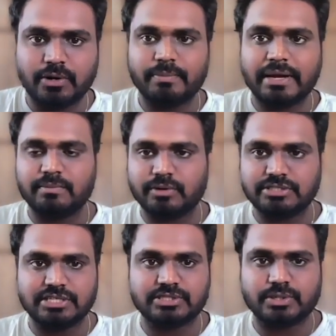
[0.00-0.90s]
డొమైన్ బుక్
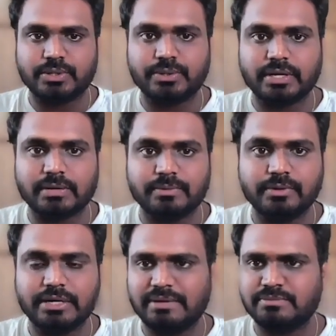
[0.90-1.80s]
చేసుకొని ఉంటాము
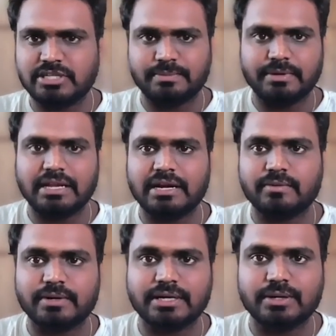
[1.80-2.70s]
నేమ్ షిప్
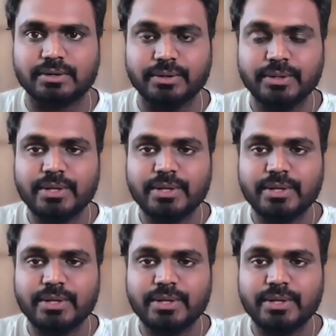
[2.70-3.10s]
ఇలాంటి వాటిలలో